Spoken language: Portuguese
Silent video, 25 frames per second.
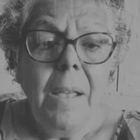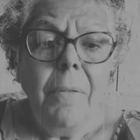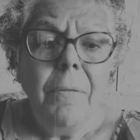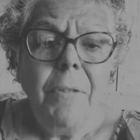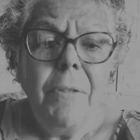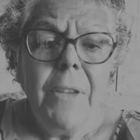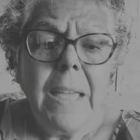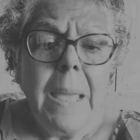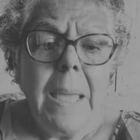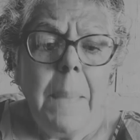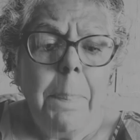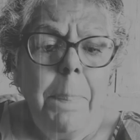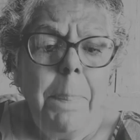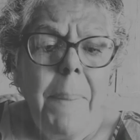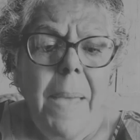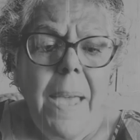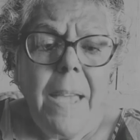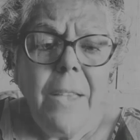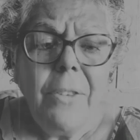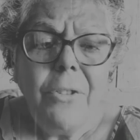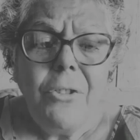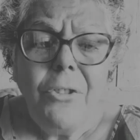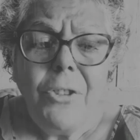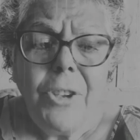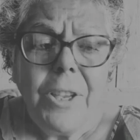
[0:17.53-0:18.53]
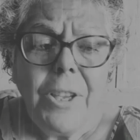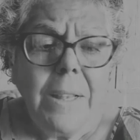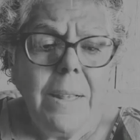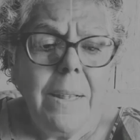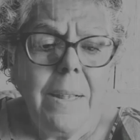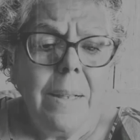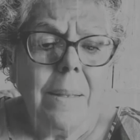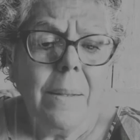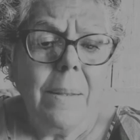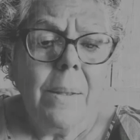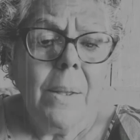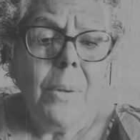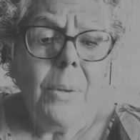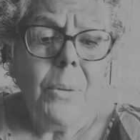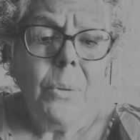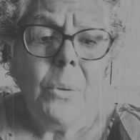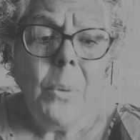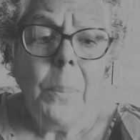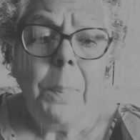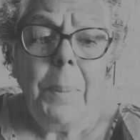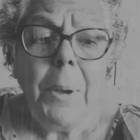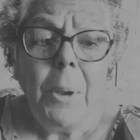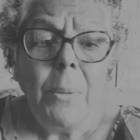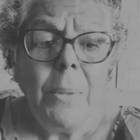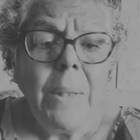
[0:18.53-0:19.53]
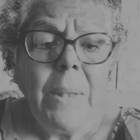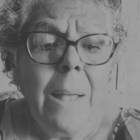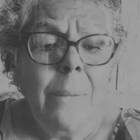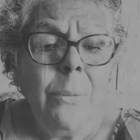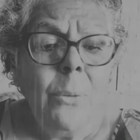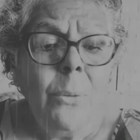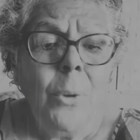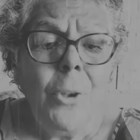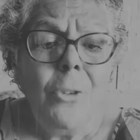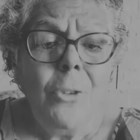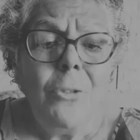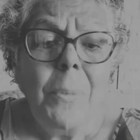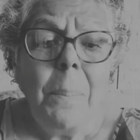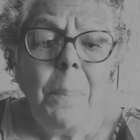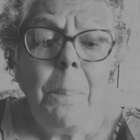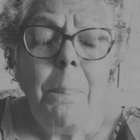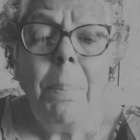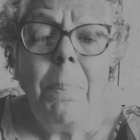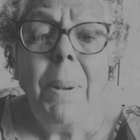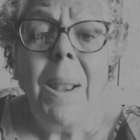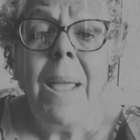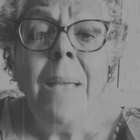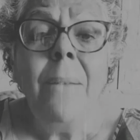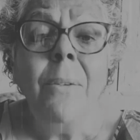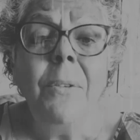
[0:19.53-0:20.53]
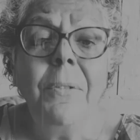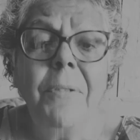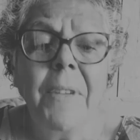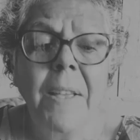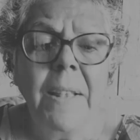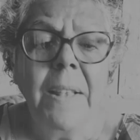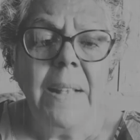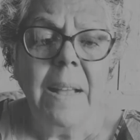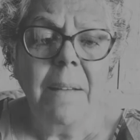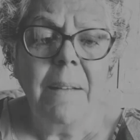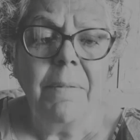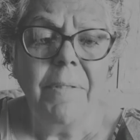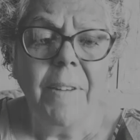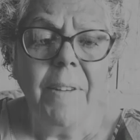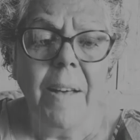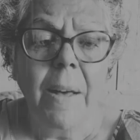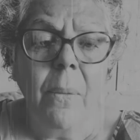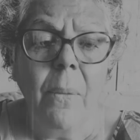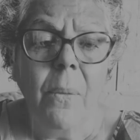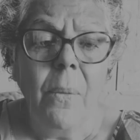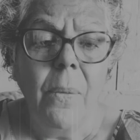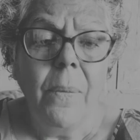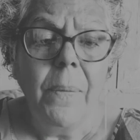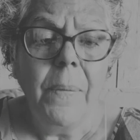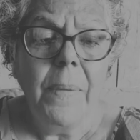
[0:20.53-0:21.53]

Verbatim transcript: Fiquei perdida no breu da noite em pleno vendaval.